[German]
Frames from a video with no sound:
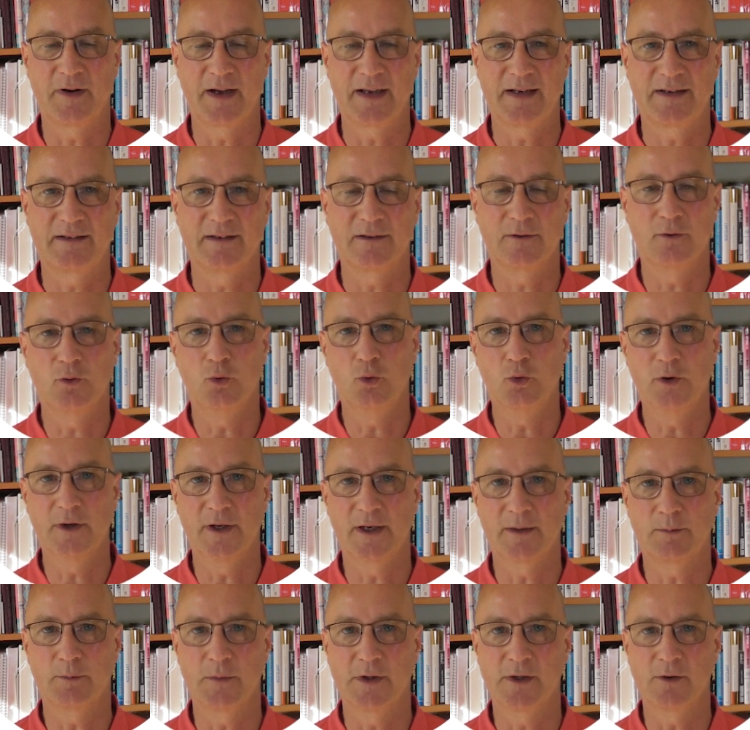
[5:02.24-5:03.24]
weitere
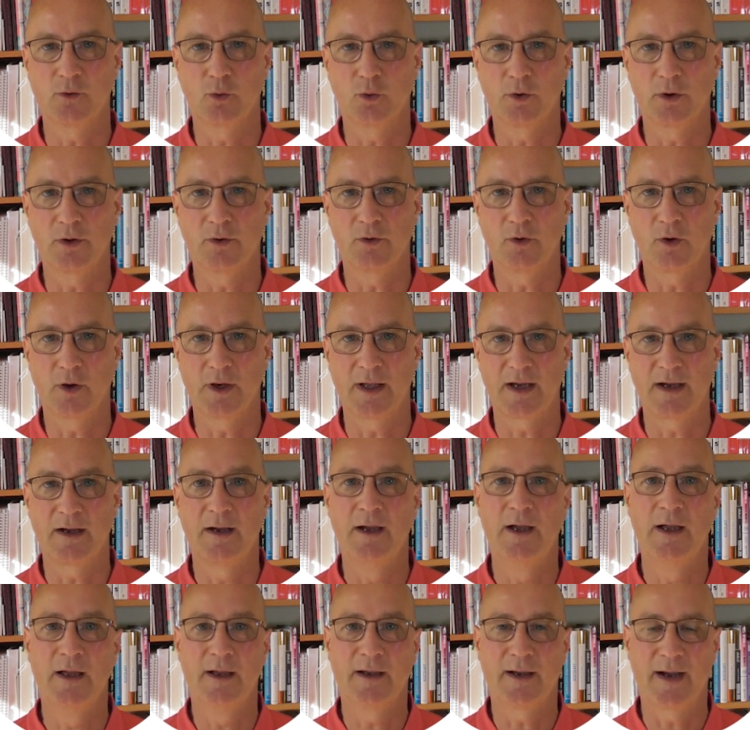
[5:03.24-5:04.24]
100 Millionen
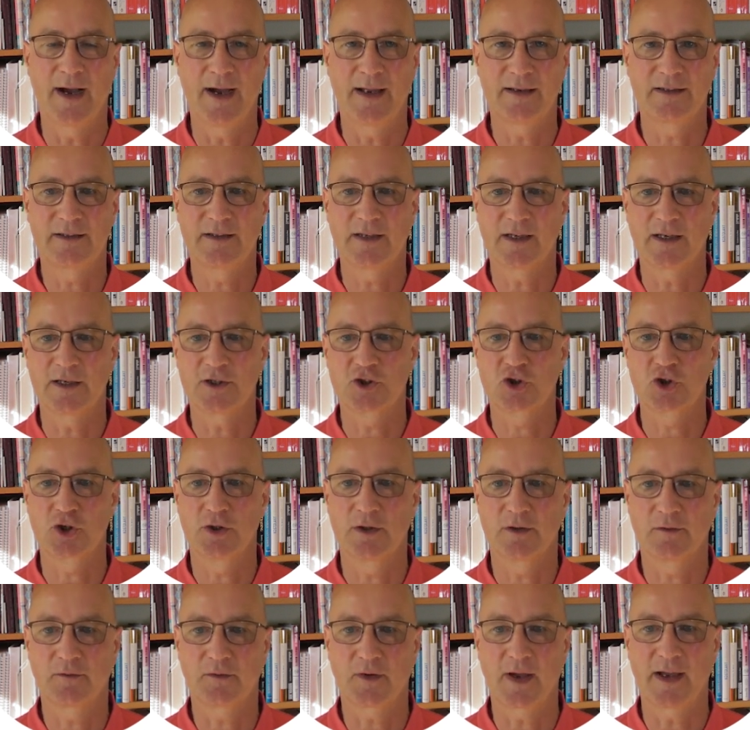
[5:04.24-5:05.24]
Dollar an Cash
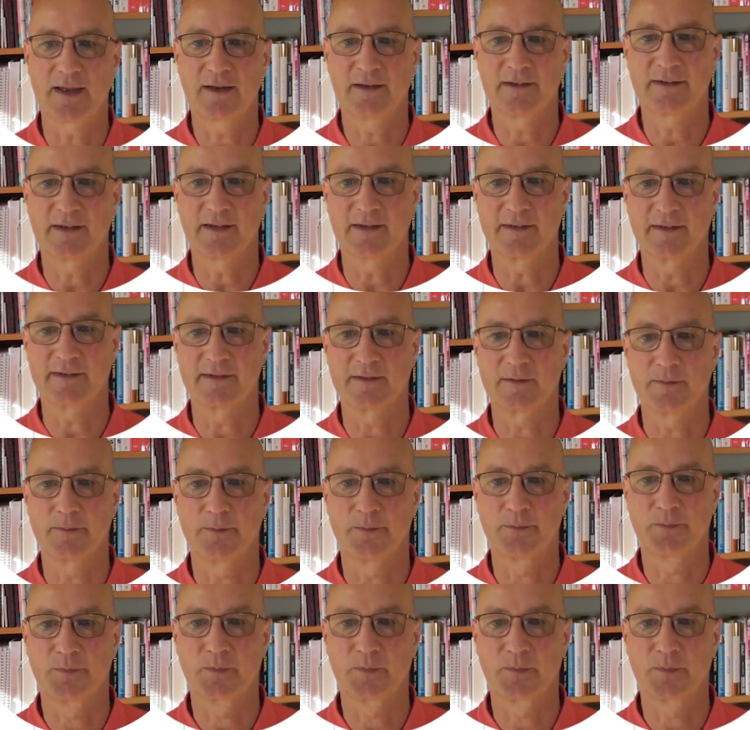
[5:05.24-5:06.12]
freigesetzt.